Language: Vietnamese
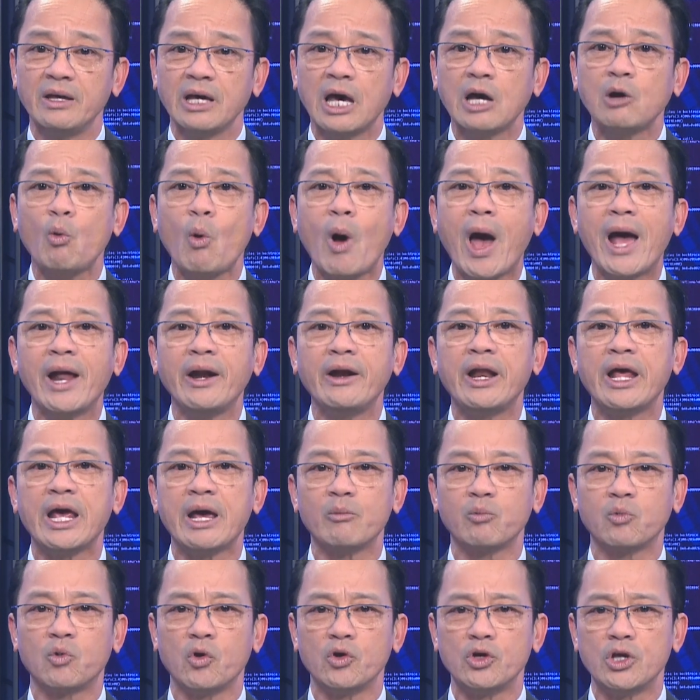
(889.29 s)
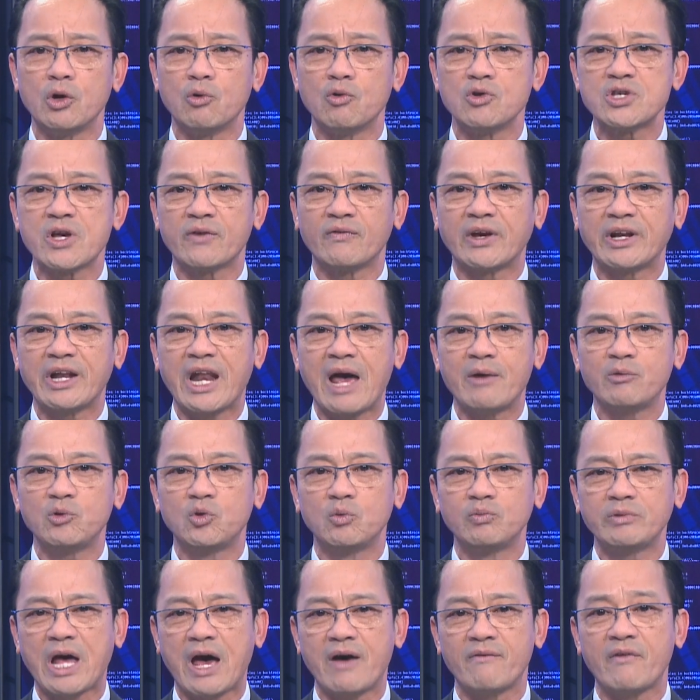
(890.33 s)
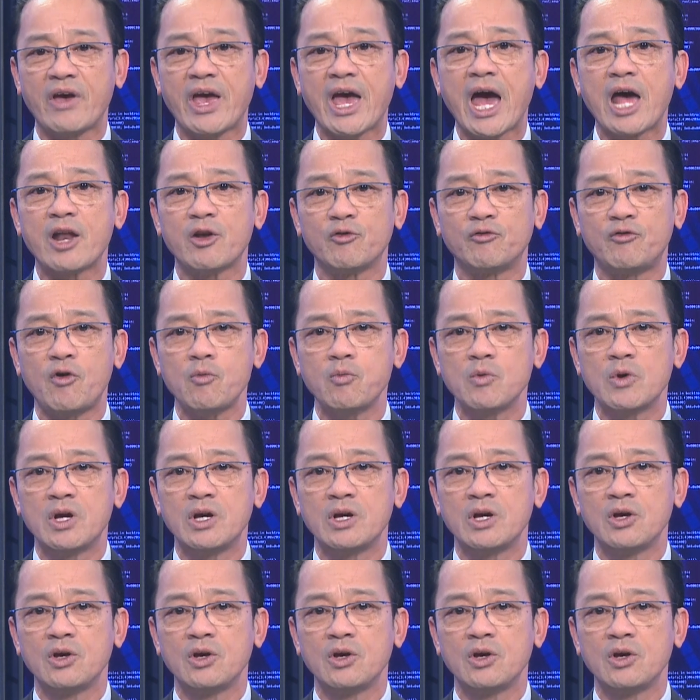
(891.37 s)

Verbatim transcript: cái quan niệm của nhiều người dân Việt Nam chúng ta về hạnh phúc,